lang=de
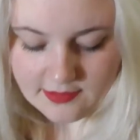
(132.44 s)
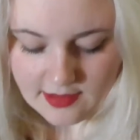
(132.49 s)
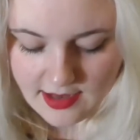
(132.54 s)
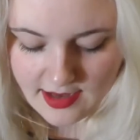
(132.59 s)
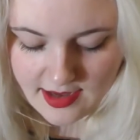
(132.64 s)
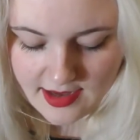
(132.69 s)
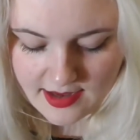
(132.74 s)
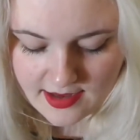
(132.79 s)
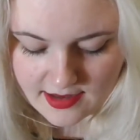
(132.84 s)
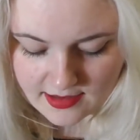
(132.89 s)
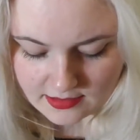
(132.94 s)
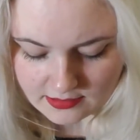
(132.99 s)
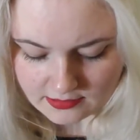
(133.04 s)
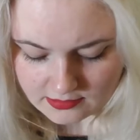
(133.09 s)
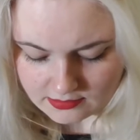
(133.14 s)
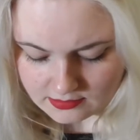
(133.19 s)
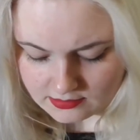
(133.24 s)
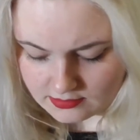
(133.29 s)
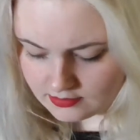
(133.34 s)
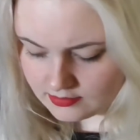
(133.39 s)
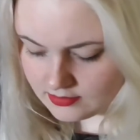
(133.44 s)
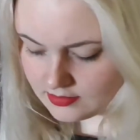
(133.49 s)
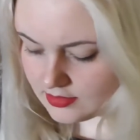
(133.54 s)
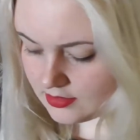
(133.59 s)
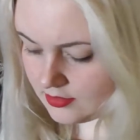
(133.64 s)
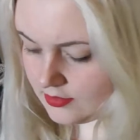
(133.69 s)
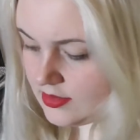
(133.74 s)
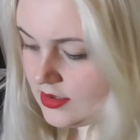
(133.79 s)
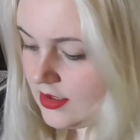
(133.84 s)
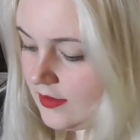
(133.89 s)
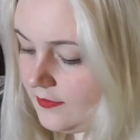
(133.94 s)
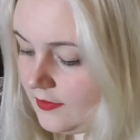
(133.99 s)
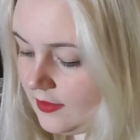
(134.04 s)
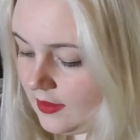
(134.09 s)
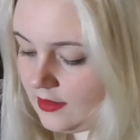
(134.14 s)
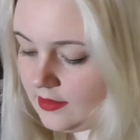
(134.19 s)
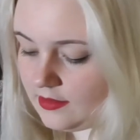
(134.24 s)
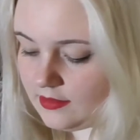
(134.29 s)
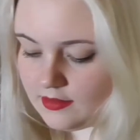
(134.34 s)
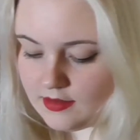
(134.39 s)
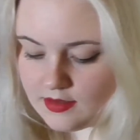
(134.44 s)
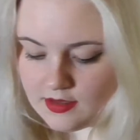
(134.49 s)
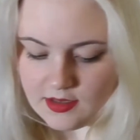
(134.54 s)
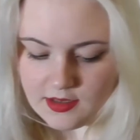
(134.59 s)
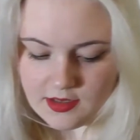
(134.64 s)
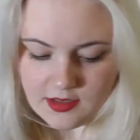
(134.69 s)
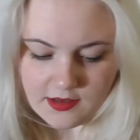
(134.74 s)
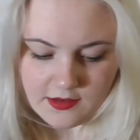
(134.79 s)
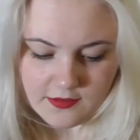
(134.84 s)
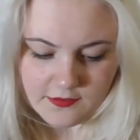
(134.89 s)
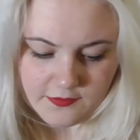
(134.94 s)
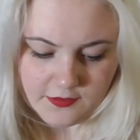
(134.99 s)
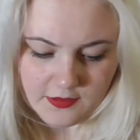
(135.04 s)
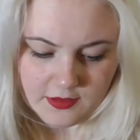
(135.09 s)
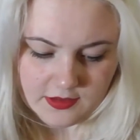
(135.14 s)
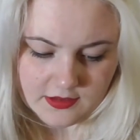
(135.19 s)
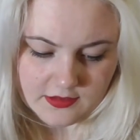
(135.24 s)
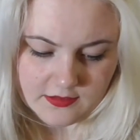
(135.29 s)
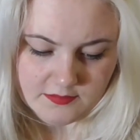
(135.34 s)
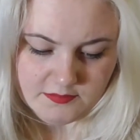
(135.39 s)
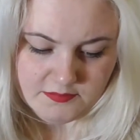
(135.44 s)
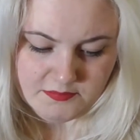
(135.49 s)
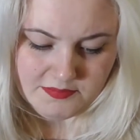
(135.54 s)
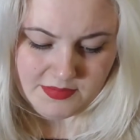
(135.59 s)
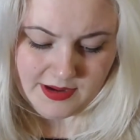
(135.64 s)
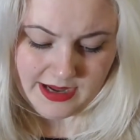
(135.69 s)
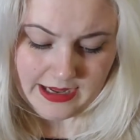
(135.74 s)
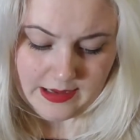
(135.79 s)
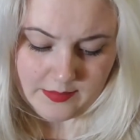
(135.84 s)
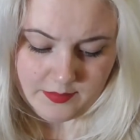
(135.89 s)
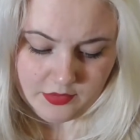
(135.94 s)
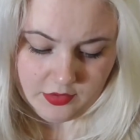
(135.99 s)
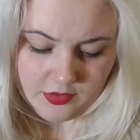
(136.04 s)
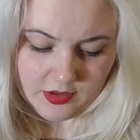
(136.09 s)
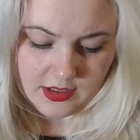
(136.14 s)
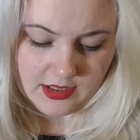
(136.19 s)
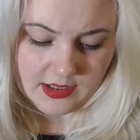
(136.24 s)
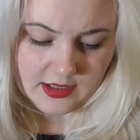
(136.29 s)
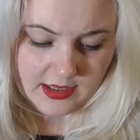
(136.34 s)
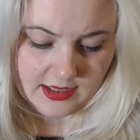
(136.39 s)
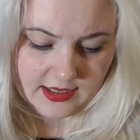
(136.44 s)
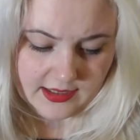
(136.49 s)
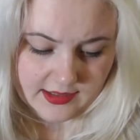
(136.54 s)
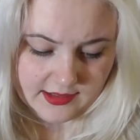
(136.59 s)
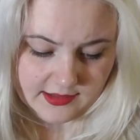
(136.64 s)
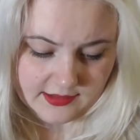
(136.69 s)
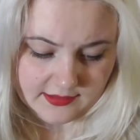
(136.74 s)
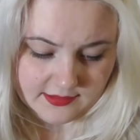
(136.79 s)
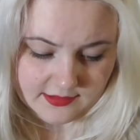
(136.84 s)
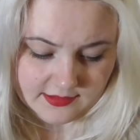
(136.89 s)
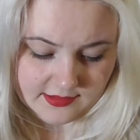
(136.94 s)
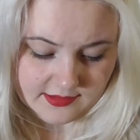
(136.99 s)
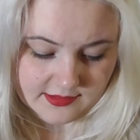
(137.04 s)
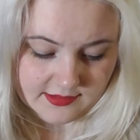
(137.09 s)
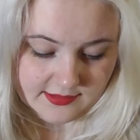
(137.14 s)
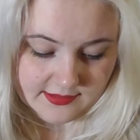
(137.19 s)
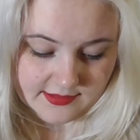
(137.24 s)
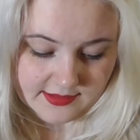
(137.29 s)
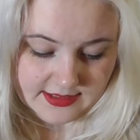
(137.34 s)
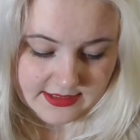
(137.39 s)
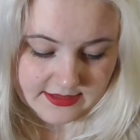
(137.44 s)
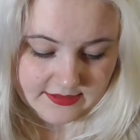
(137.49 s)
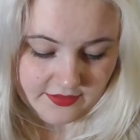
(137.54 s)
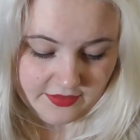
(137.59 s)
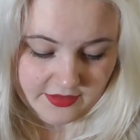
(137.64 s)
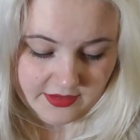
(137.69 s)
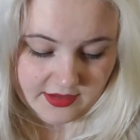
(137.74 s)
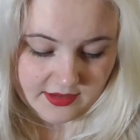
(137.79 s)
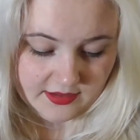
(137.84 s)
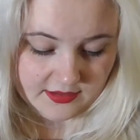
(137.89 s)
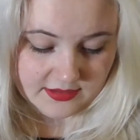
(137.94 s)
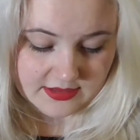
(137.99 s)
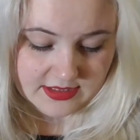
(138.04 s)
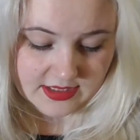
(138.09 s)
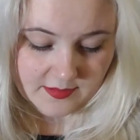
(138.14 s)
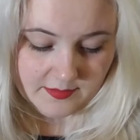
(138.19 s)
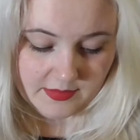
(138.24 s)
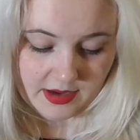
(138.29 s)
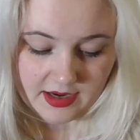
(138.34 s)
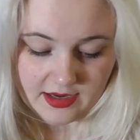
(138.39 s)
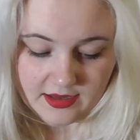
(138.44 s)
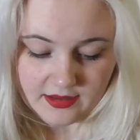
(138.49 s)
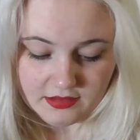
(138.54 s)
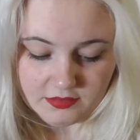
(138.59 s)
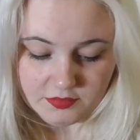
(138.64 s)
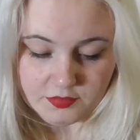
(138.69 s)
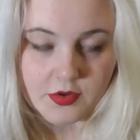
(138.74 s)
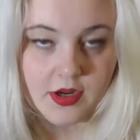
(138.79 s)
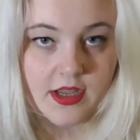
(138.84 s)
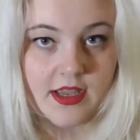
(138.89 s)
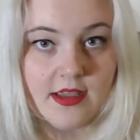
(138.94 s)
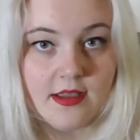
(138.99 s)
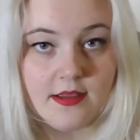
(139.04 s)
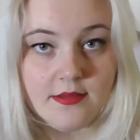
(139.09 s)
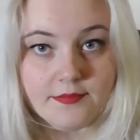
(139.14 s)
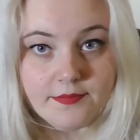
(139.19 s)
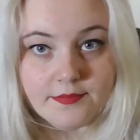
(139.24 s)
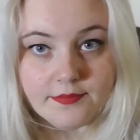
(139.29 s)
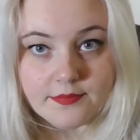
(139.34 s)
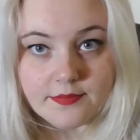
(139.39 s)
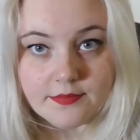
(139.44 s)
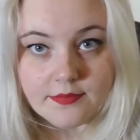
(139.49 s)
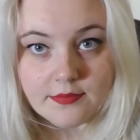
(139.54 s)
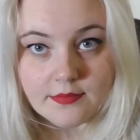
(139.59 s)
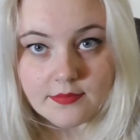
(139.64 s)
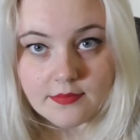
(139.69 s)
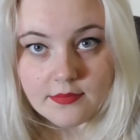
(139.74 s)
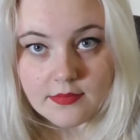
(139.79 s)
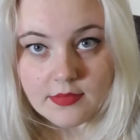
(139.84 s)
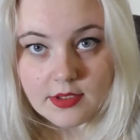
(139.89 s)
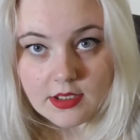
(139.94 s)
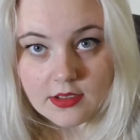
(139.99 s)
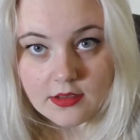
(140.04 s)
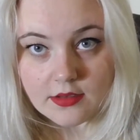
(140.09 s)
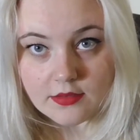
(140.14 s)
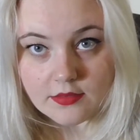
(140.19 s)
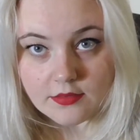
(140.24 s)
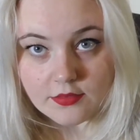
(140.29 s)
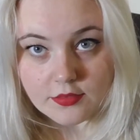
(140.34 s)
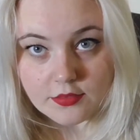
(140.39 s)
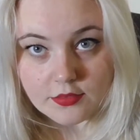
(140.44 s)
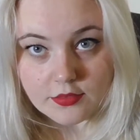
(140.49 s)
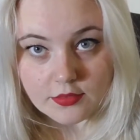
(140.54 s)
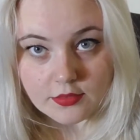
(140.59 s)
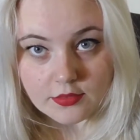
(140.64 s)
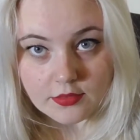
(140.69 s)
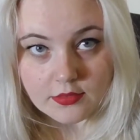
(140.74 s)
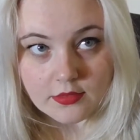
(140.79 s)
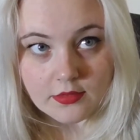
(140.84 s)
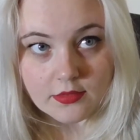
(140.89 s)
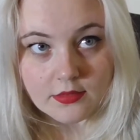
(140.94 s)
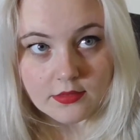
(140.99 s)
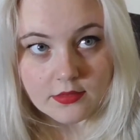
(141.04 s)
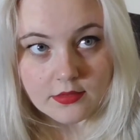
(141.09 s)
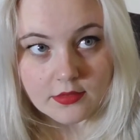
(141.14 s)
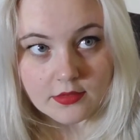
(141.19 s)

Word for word: Ah, nicht runterfallen. Von Barbour ein Cleansing Thermal Spray. Hier, so.